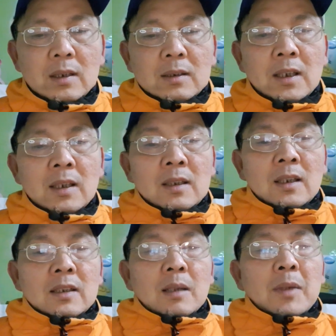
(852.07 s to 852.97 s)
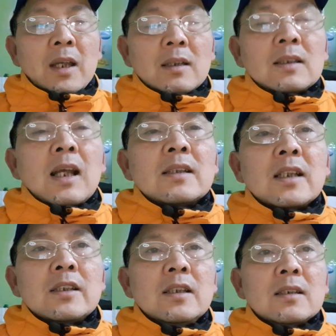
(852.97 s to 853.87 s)
thì tiền cha mẹ người ta
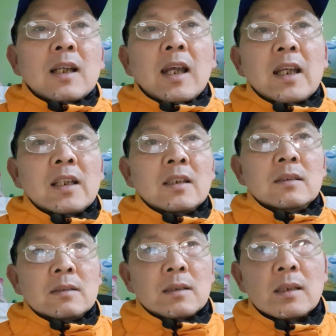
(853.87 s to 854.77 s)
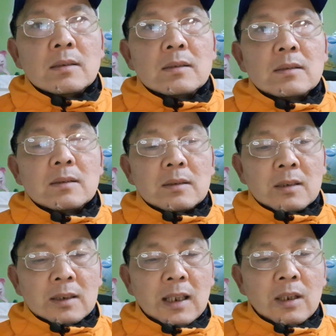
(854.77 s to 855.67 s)
sẽ chia ra hai hình thức
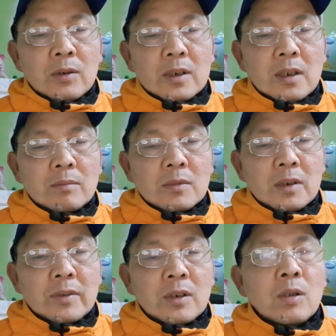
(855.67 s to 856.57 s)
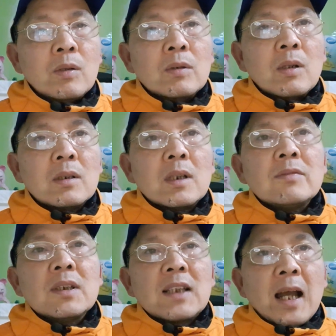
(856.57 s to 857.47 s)
người ta nói trong cái video nó rất
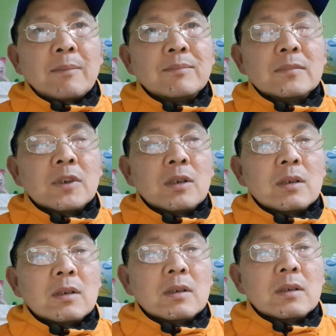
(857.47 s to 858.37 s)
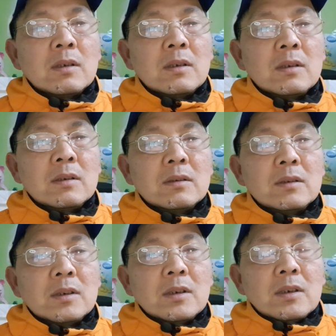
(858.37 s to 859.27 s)
phức tạp nó uh,
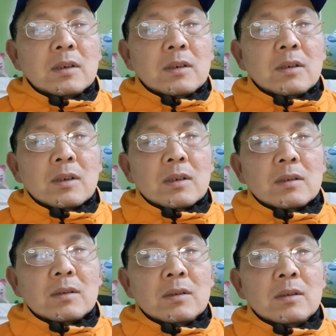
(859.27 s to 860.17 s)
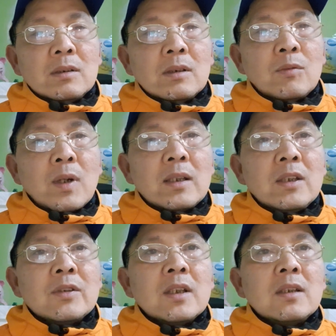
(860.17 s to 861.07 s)
nó nó quá
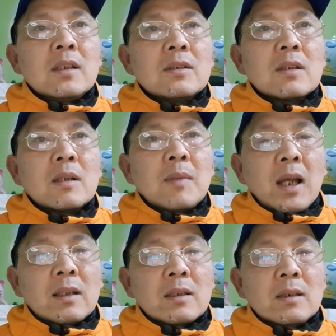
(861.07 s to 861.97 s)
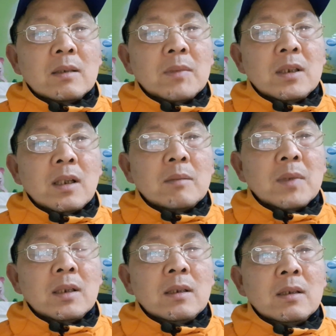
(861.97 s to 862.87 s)
nhiều chi tiết cho các bạn cho nên bây giờ
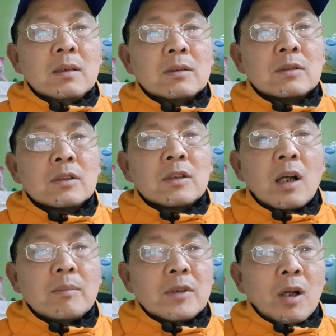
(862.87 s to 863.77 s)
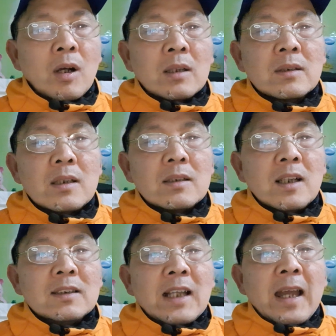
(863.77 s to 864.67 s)
mình tóm gọn rất
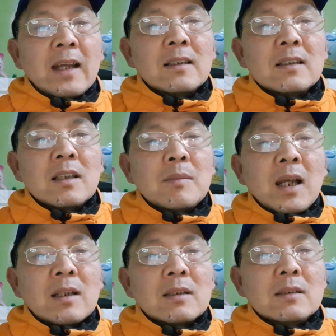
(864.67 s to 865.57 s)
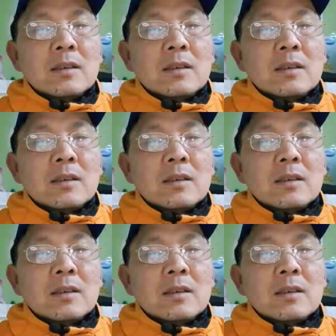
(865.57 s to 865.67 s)
đơn giản để các bạn